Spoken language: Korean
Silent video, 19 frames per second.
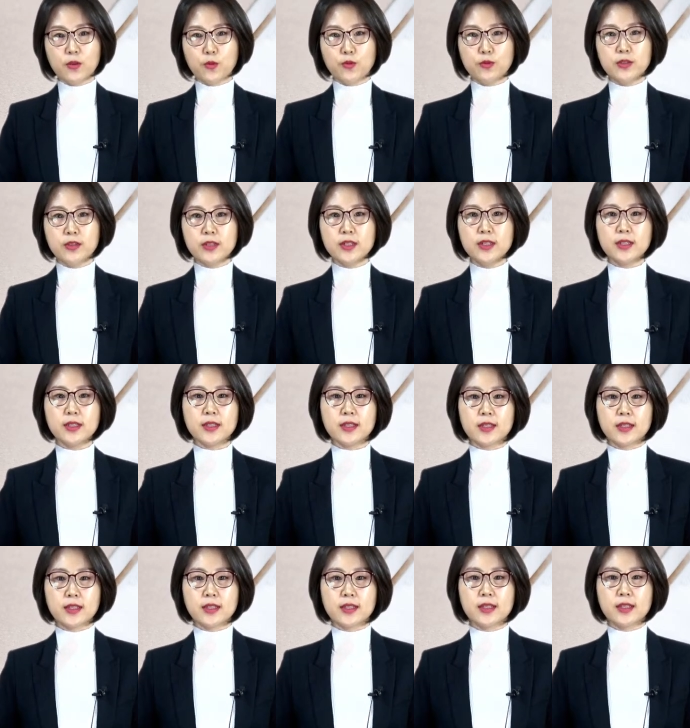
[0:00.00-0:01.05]
오늘은
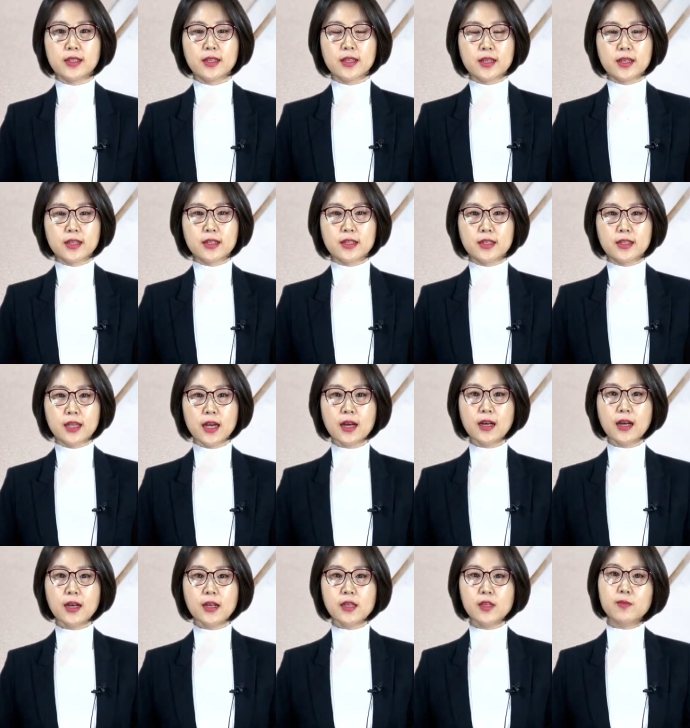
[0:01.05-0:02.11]
그
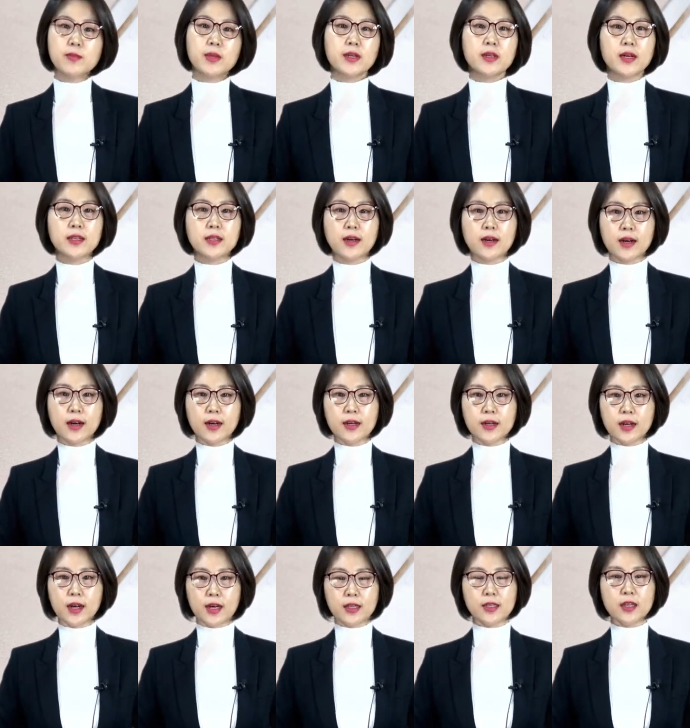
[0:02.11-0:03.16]
상가를 임대를
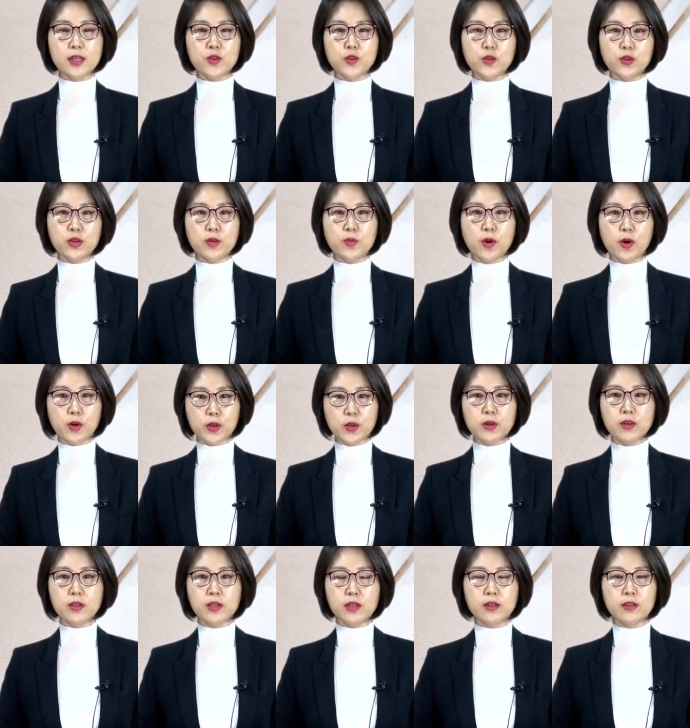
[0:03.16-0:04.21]
하다가 가세 유형이
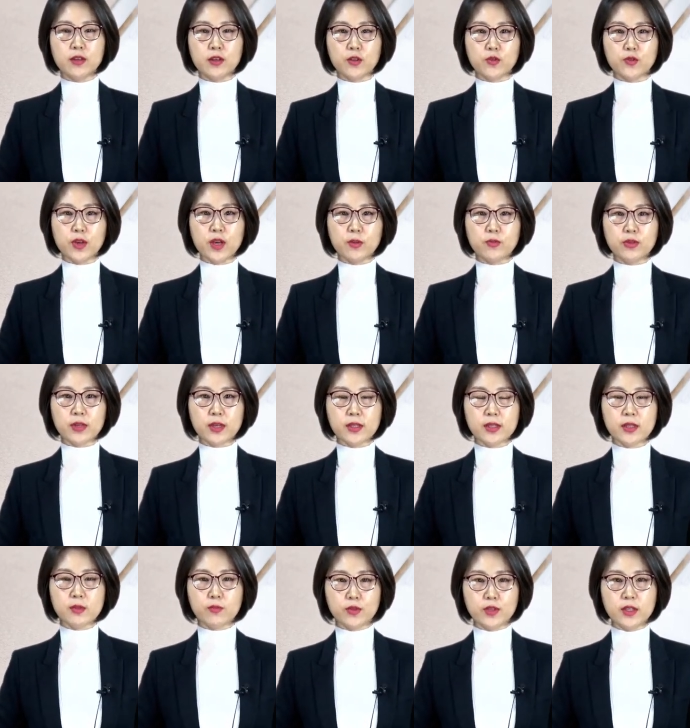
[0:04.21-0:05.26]
변경이 되는 경우에
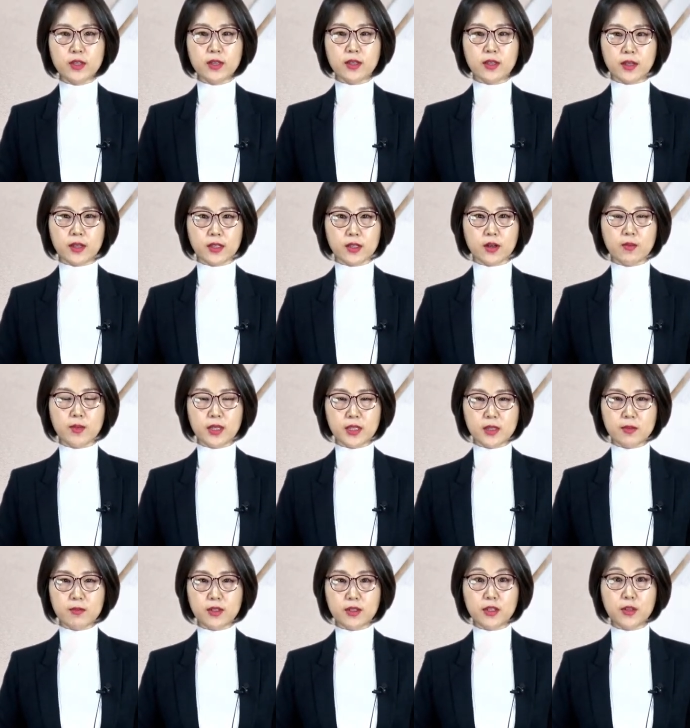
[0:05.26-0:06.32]
부가세 문제에 대해서
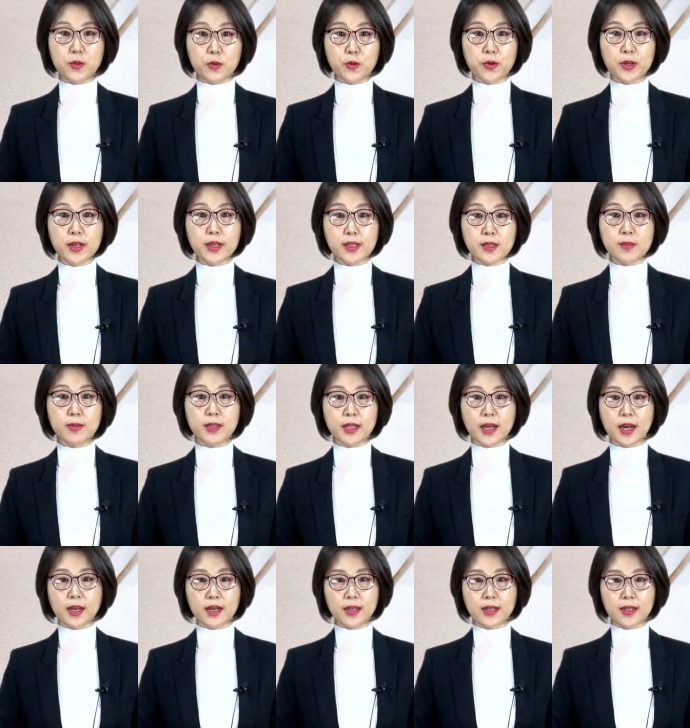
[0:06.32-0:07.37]
말씀을 드리도록
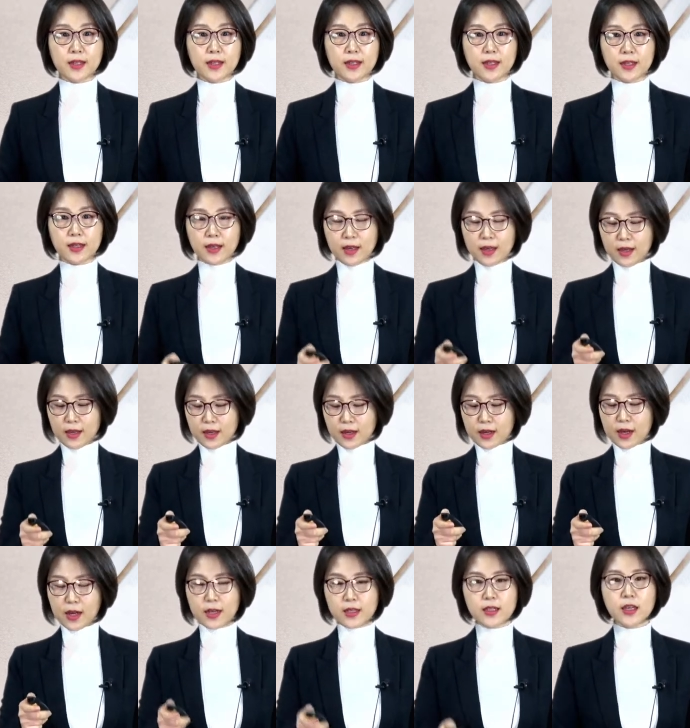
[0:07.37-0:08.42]
하겠습니다.
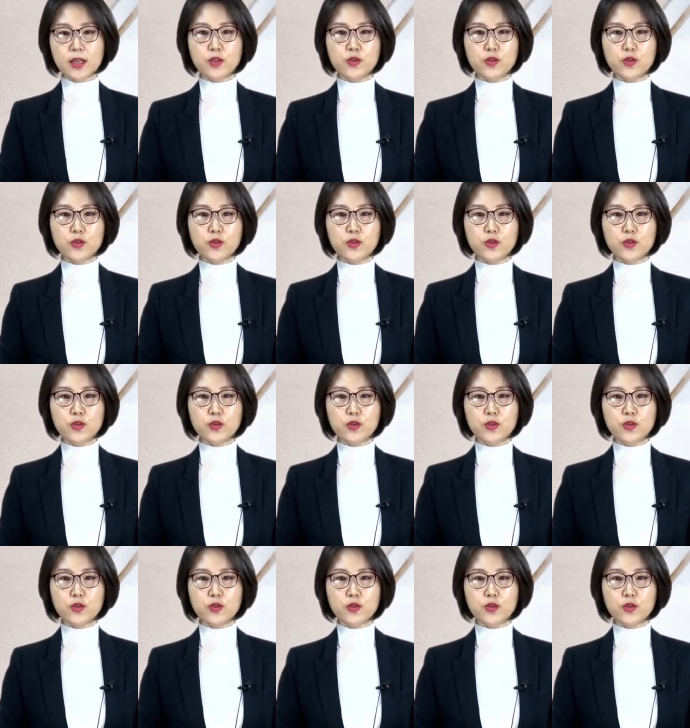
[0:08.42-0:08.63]
그러니까 가세